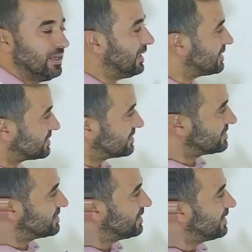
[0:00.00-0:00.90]

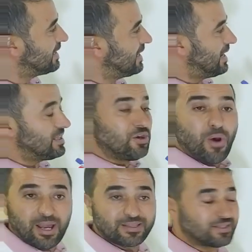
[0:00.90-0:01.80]
خلاص هذه
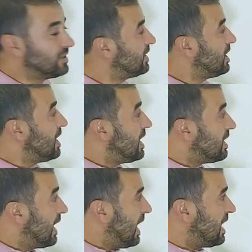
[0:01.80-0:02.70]
واحد
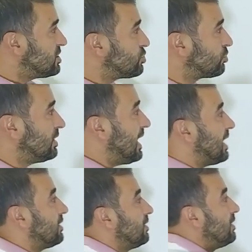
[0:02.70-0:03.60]
هذه دوك الان